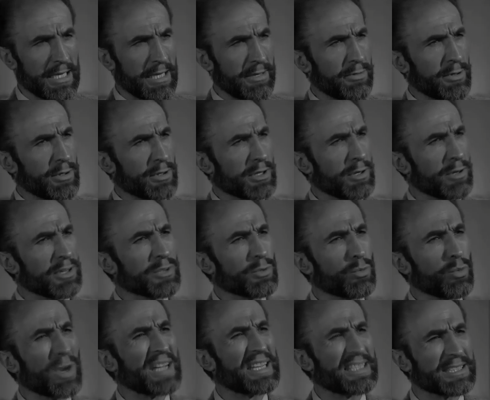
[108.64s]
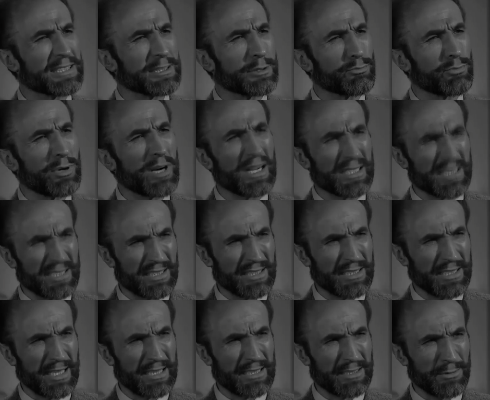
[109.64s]
Se stasera dovessi
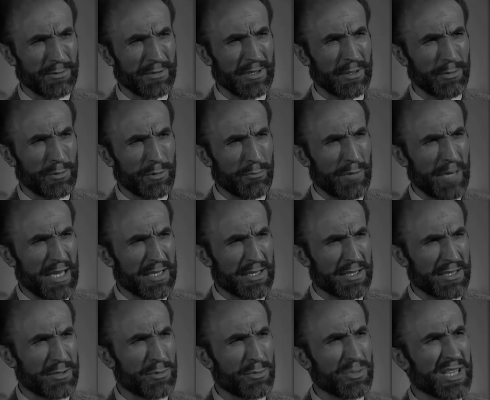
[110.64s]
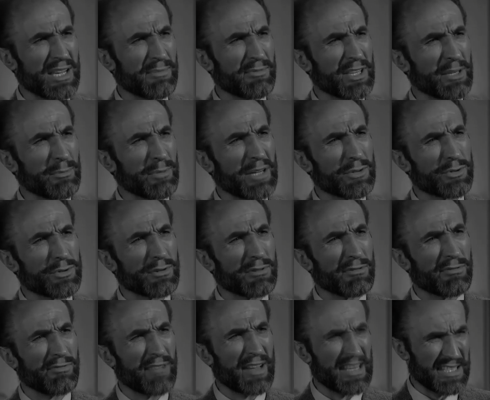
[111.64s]
provvedere al servizio, potresti fare
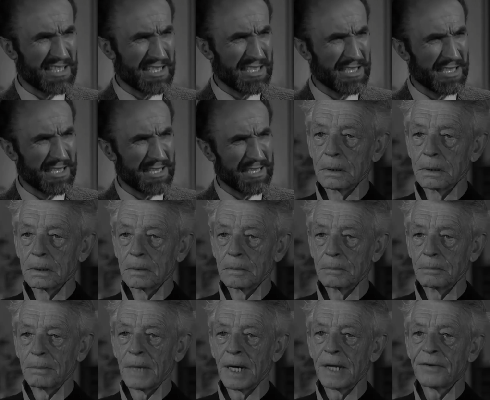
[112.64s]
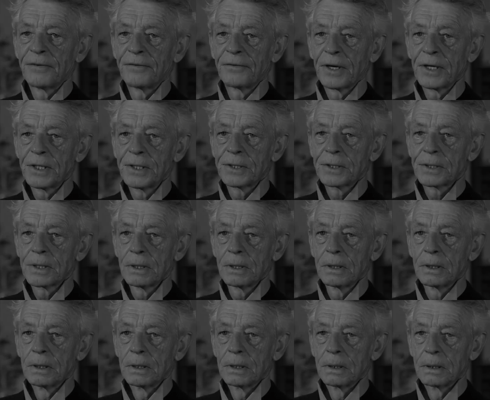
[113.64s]
qualcosa per la tua faccia. La mia faccia?
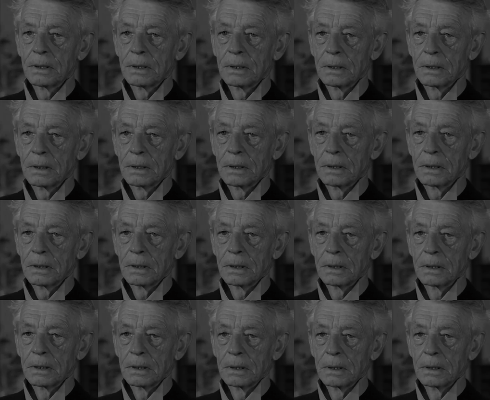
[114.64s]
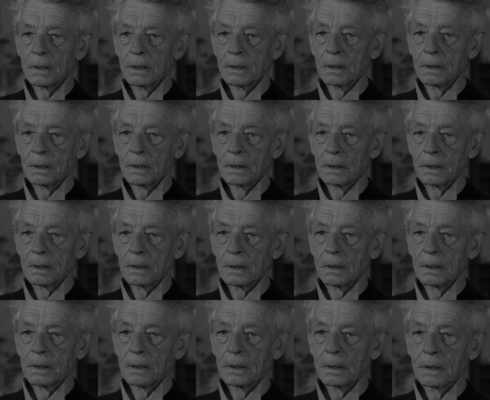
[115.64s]
Una festa è un'occasione
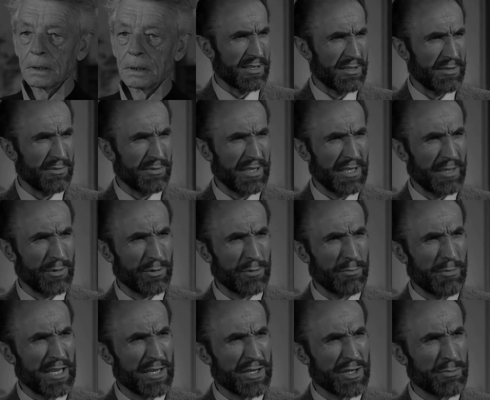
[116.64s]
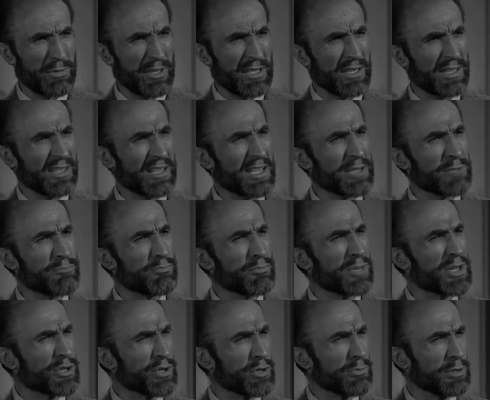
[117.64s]
gioiosa, quindi potresti cercare di apparire
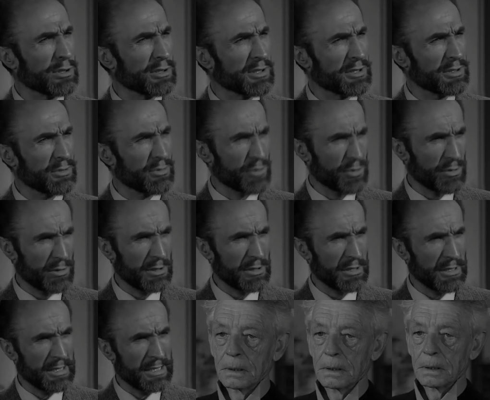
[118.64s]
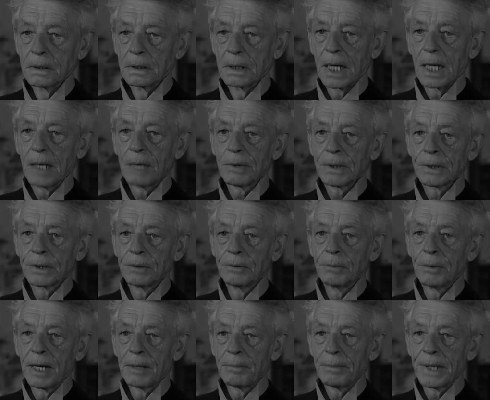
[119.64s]
meno infelice del solito? Farò del
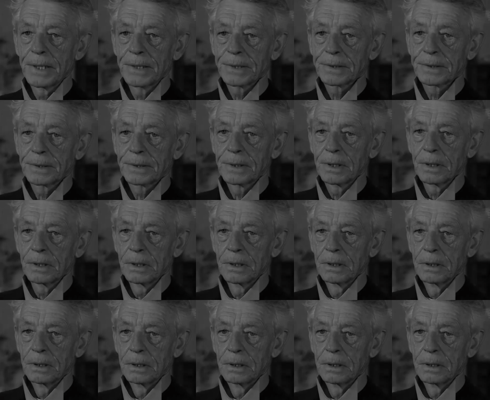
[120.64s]
mio meglio, signore.